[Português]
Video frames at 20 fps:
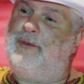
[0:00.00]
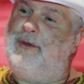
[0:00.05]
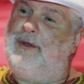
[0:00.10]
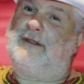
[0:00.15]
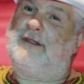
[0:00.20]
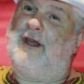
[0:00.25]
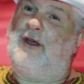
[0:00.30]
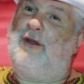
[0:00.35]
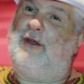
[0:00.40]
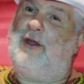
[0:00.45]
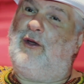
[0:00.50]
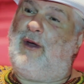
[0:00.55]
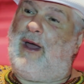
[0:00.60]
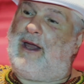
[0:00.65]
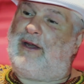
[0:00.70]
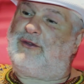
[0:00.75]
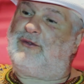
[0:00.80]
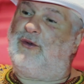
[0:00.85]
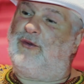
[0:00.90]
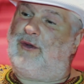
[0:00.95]
Então eu
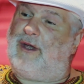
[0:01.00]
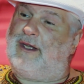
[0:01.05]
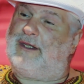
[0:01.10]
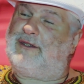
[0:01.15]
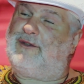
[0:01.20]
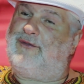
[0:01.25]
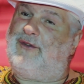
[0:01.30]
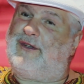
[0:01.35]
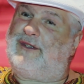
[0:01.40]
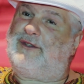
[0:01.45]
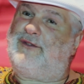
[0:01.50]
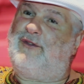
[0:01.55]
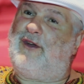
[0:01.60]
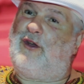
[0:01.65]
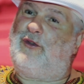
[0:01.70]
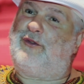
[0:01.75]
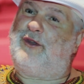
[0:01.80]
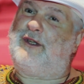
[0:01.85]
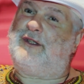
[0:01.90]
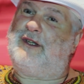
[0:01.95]
acho que o que esse
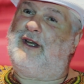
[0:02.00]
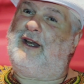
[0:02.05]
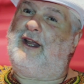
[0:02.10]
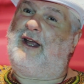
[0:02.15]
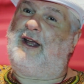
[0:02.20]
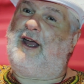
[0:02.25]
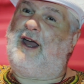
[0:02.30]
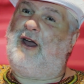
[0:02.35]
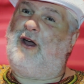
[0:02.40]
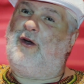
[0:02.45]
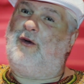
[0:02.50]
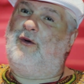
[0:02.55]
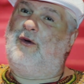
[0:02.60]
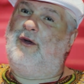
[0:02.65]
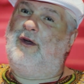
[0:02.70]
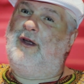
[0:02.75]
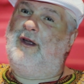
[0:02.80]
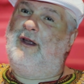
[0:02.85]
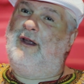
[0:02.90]
festival tem de legal